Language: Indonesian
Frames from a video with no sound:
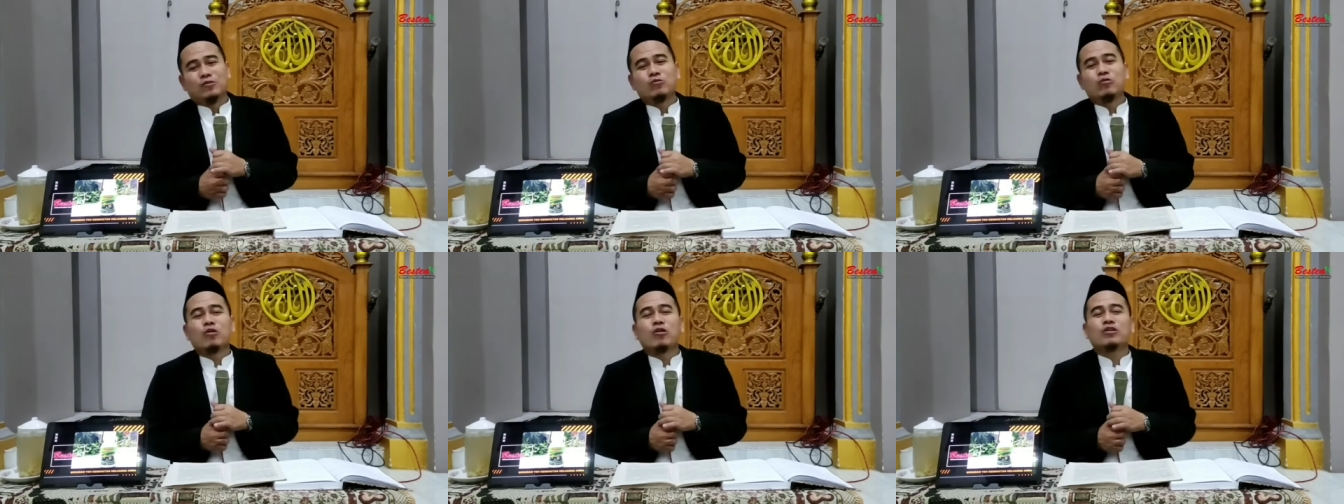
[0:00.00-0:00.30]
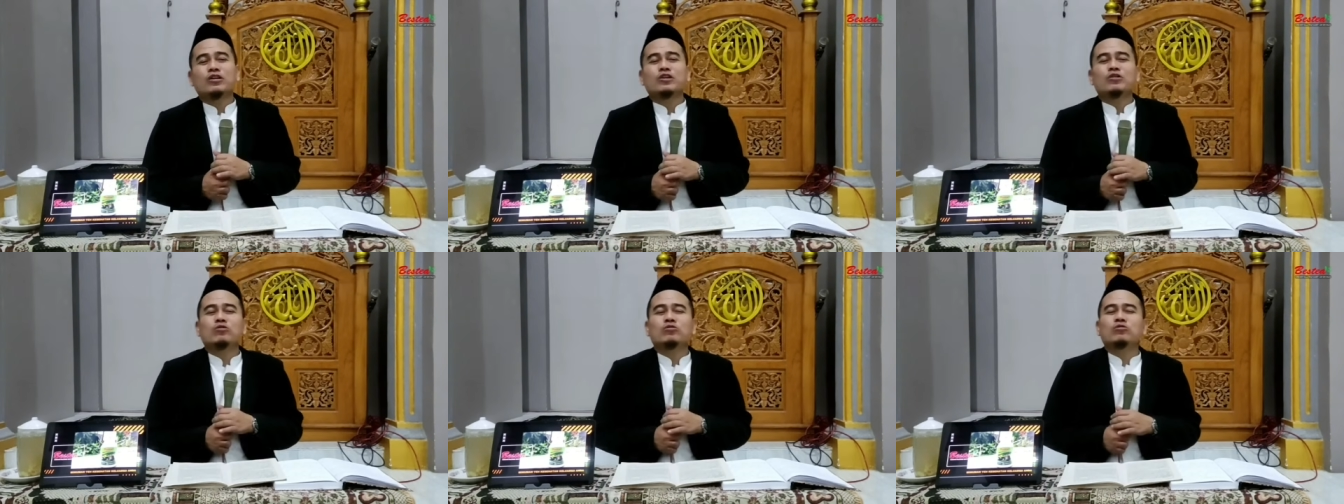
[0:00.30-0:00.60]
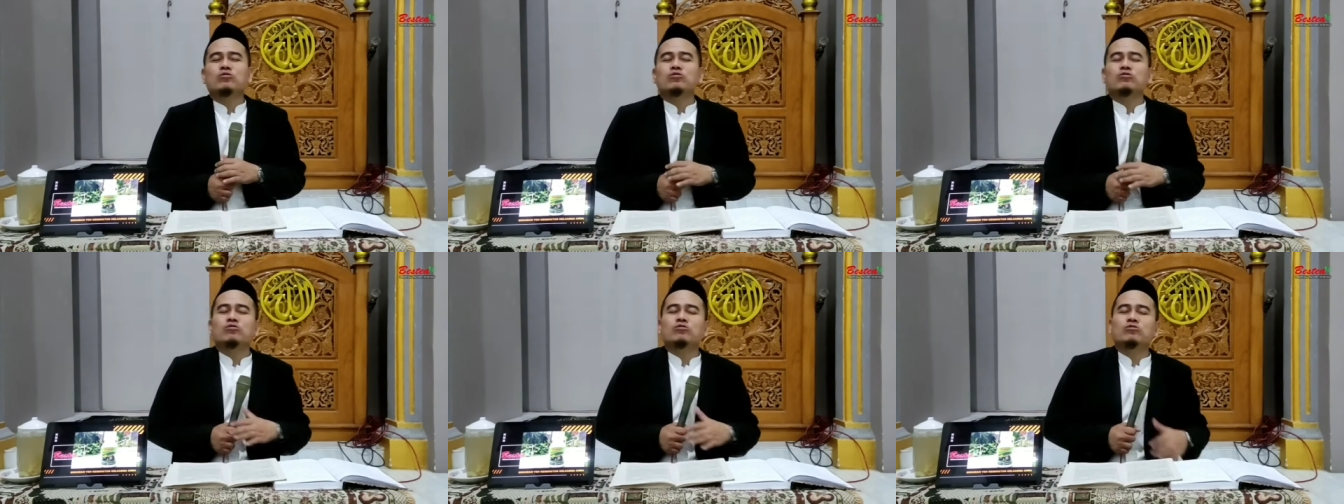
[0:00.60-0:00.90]
Kulo niku
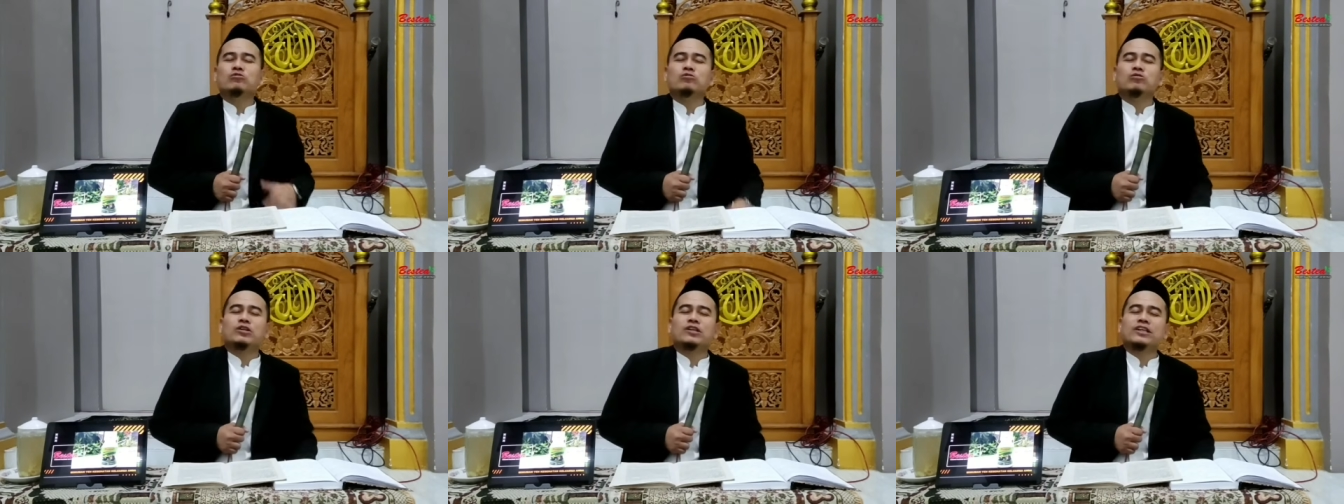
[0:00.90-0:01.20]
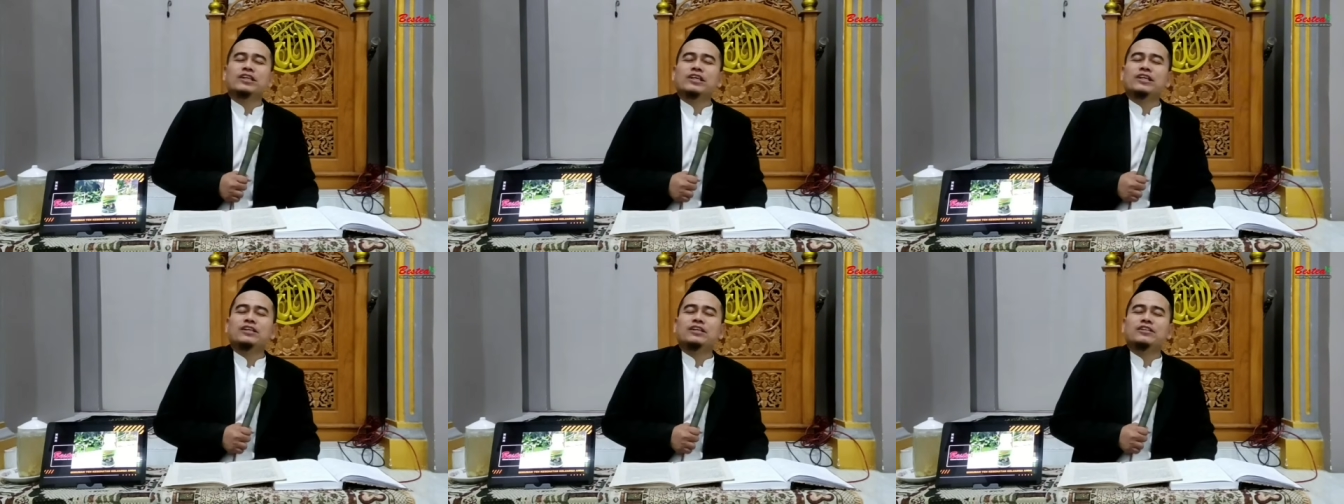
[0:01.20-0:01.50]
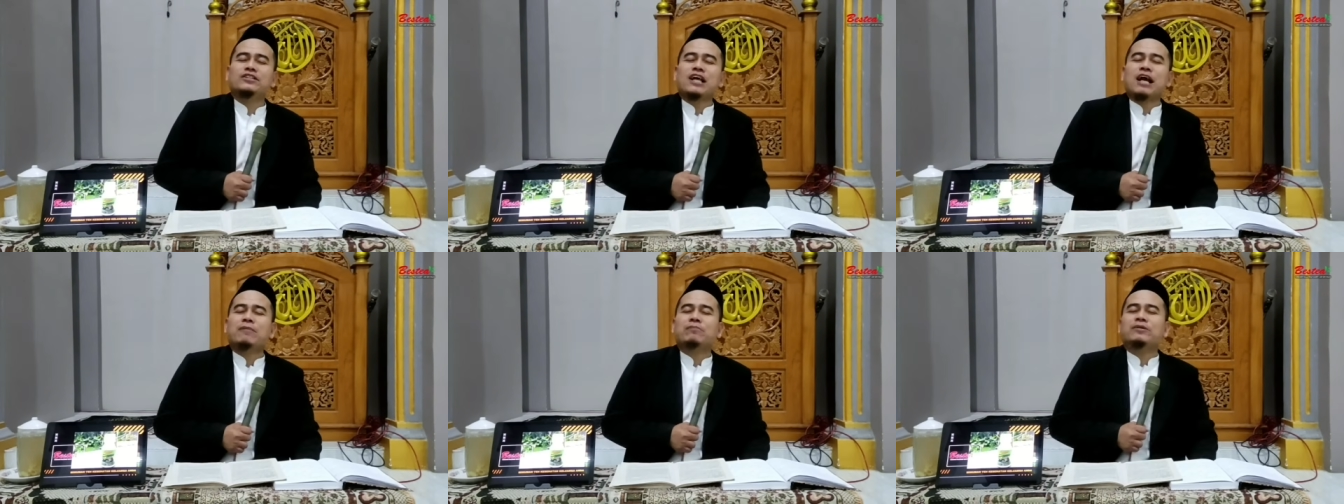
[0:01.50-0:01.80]

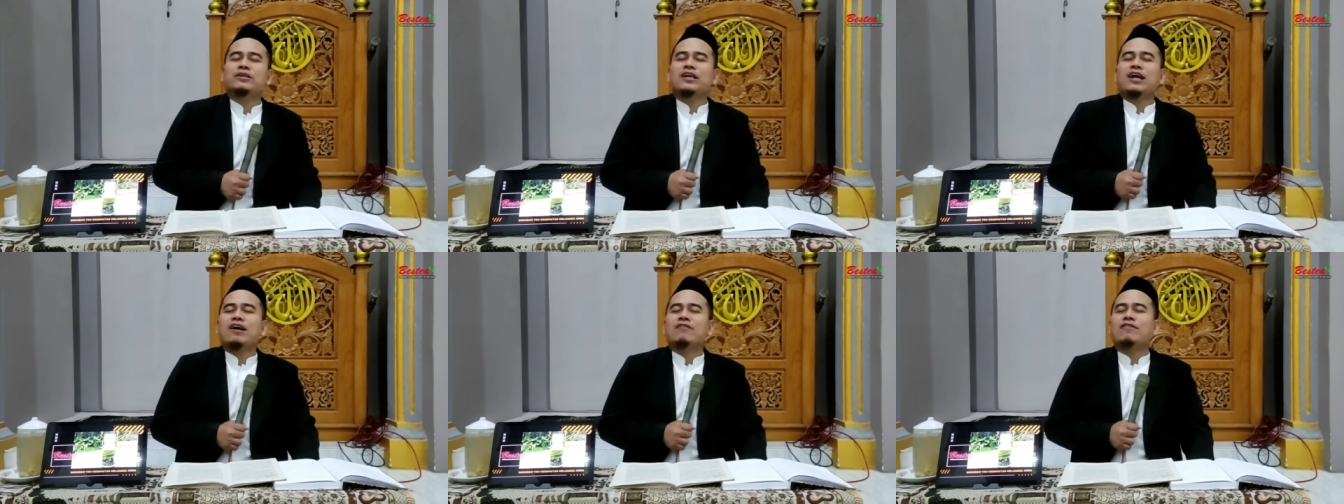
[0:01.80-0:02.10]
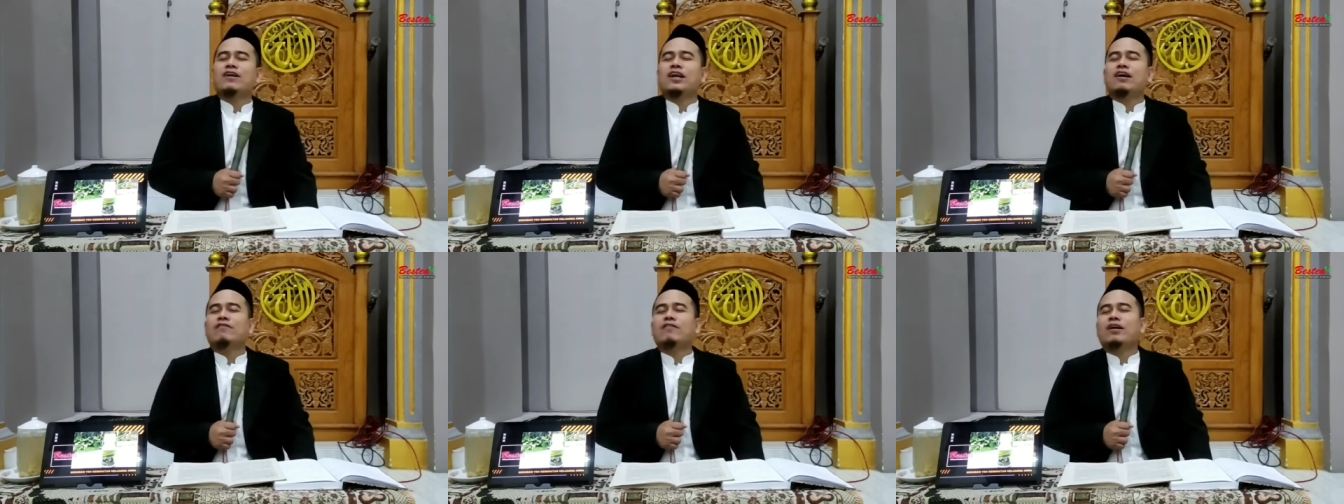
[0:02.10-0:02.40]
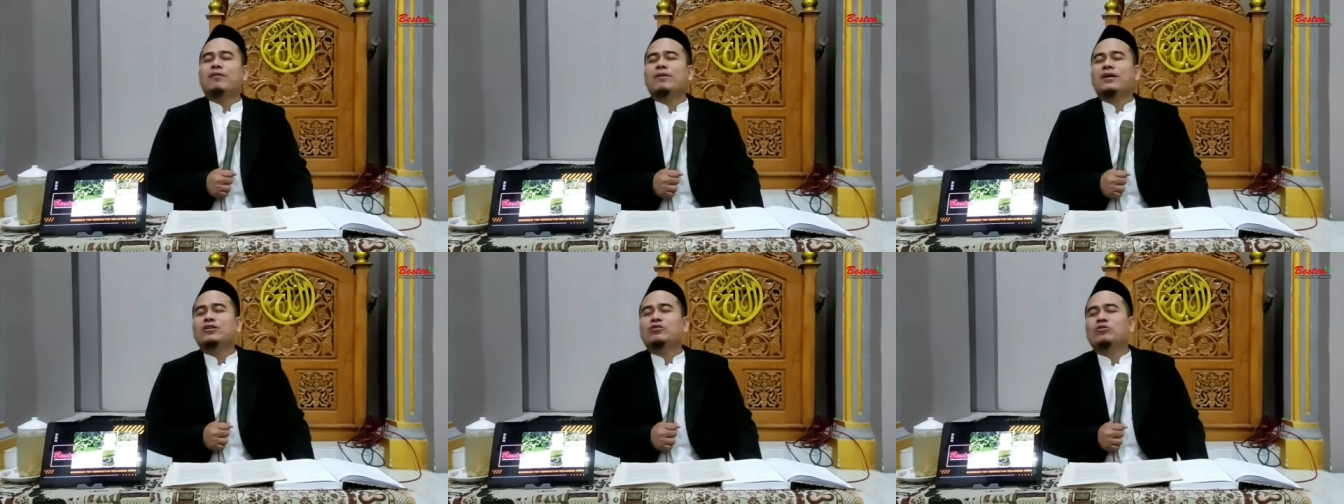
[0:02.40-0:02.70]
Rien sami
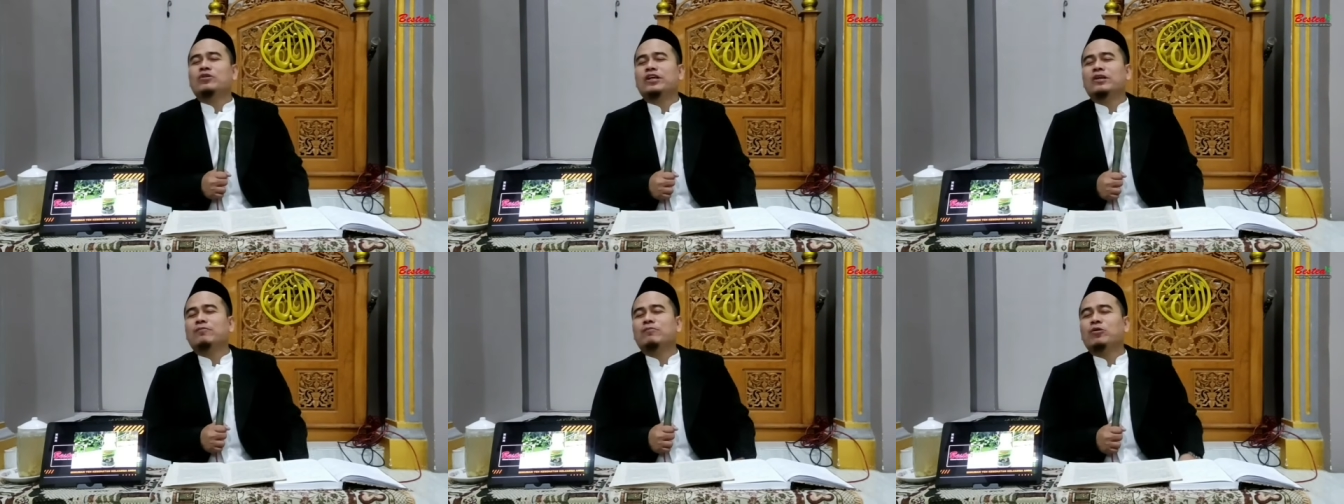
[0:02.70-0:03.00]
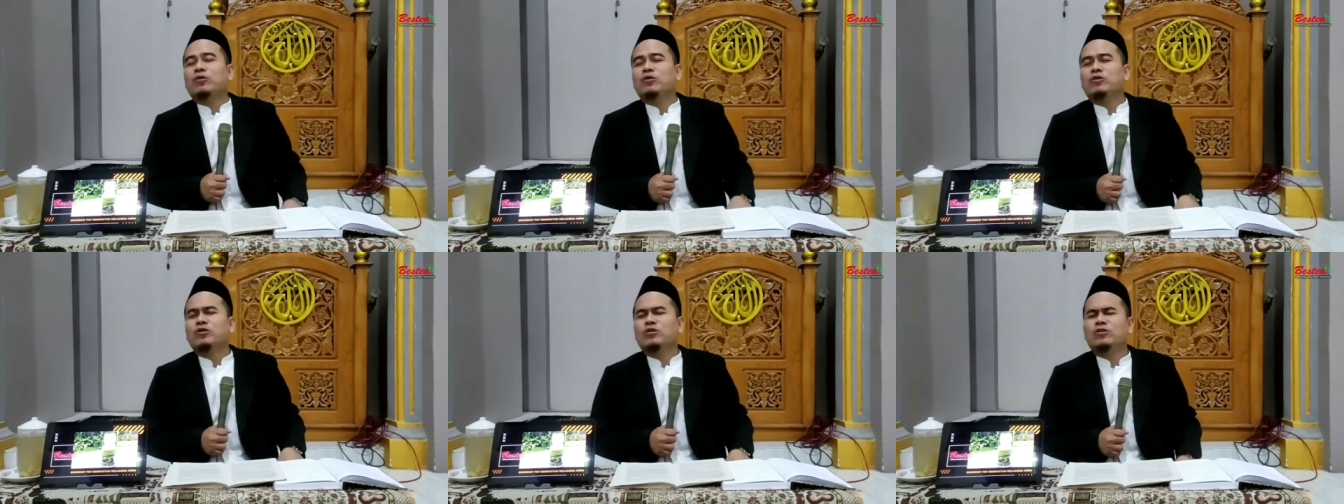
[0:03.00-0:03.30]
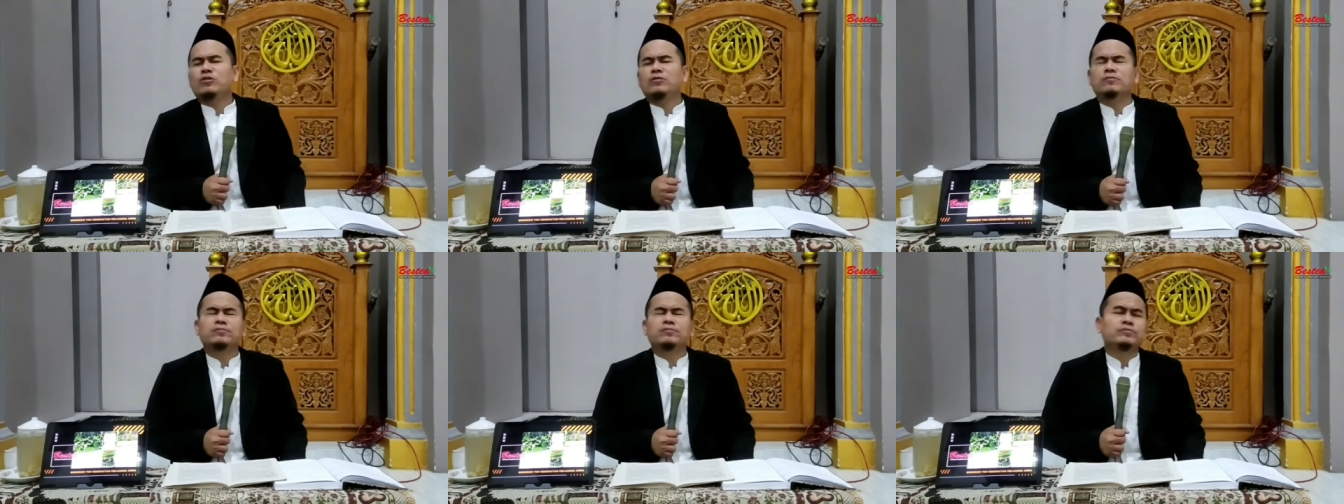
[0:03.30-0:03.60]
awal-awal mantuk ing pondok